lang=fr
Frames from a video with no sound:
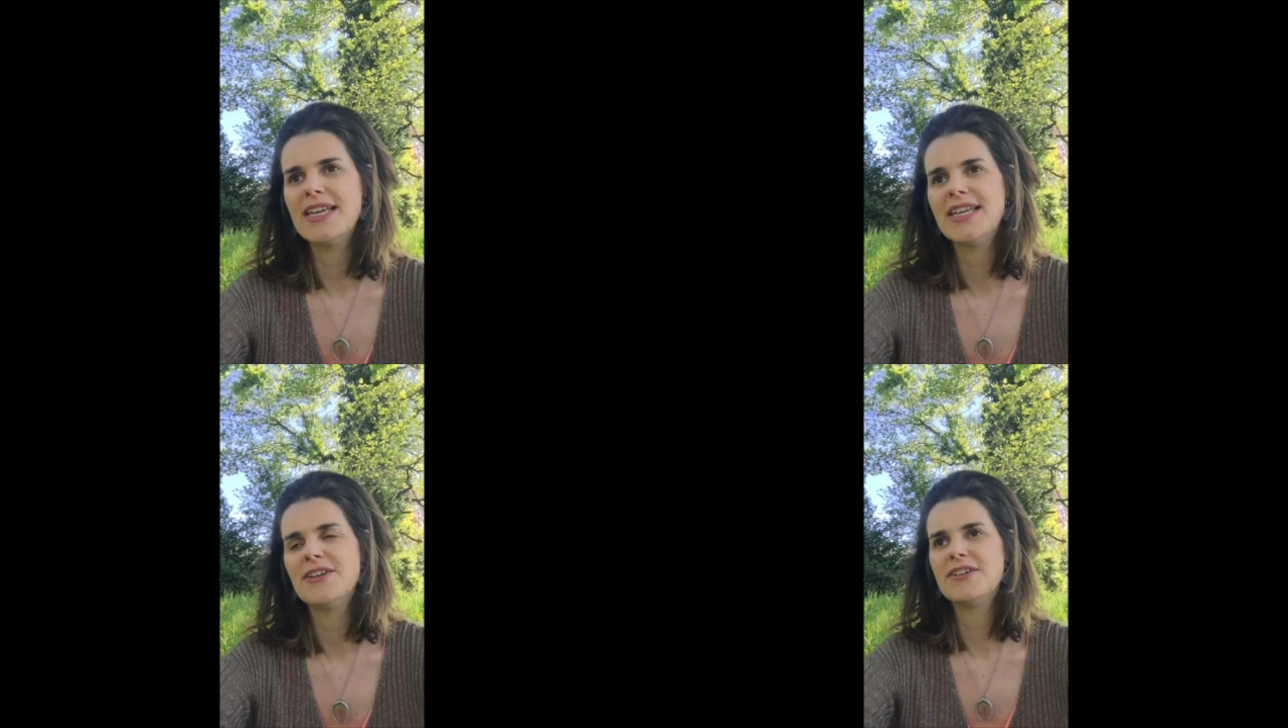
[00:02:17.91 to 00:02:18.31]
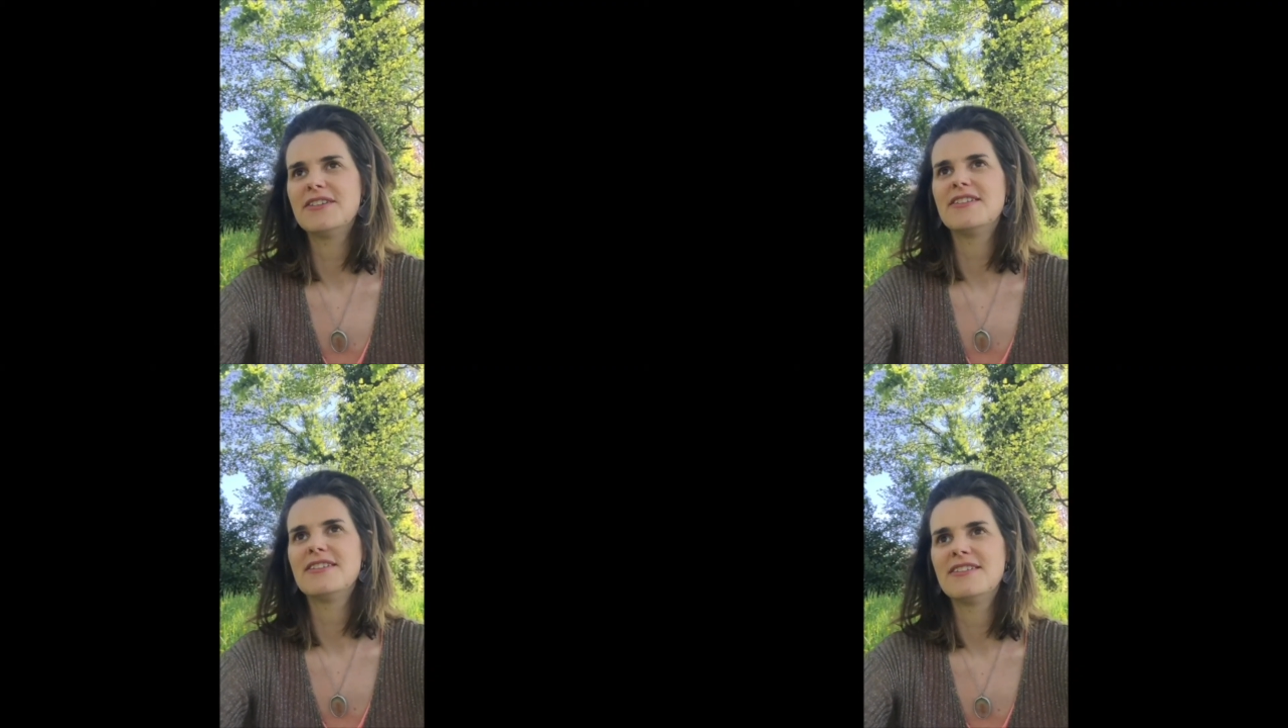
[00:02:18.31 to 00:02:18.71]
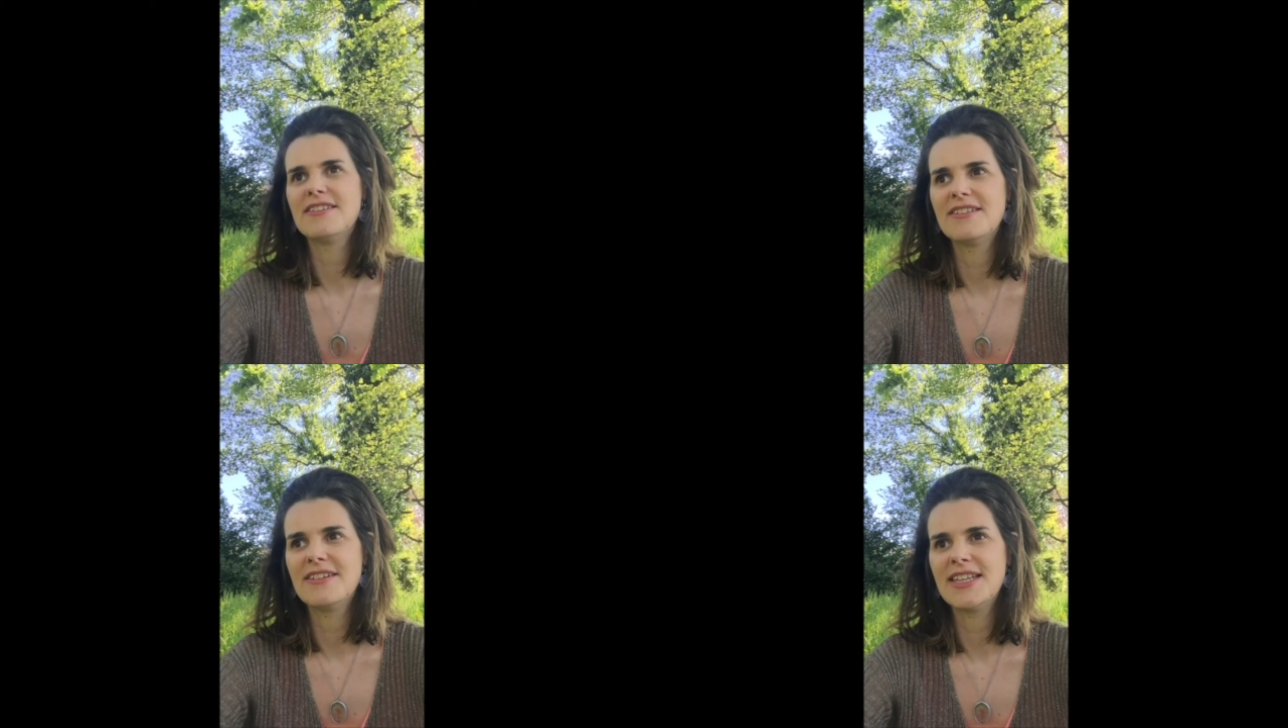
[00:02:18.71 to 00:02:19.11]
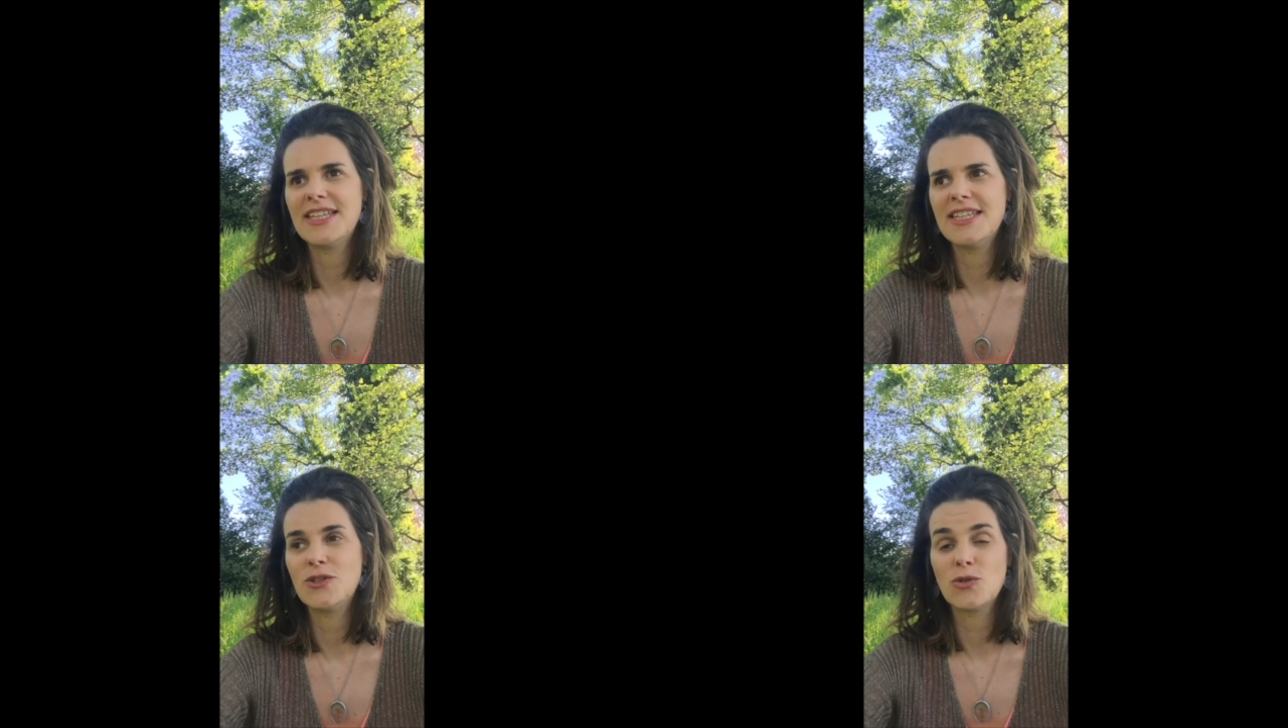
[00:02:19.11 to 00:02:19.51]
et,
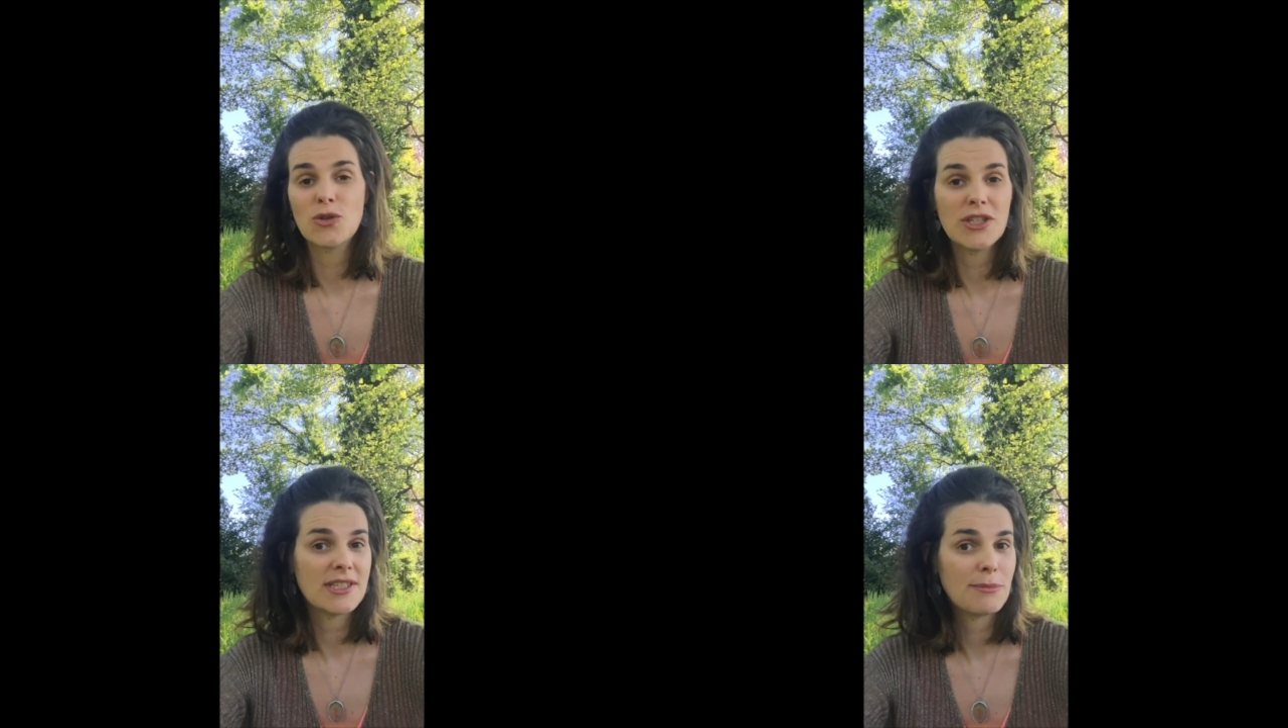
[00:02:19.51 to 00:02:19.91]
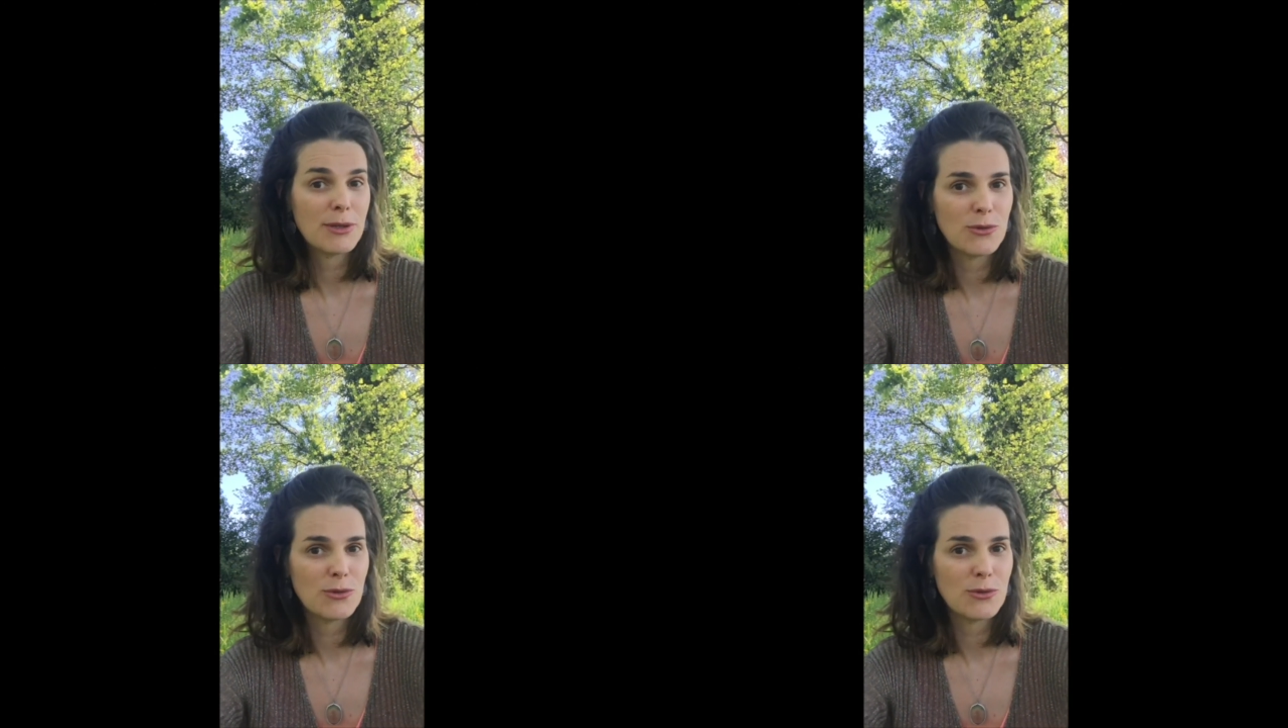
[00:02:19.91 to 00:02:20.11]
et, je ne connaissais pas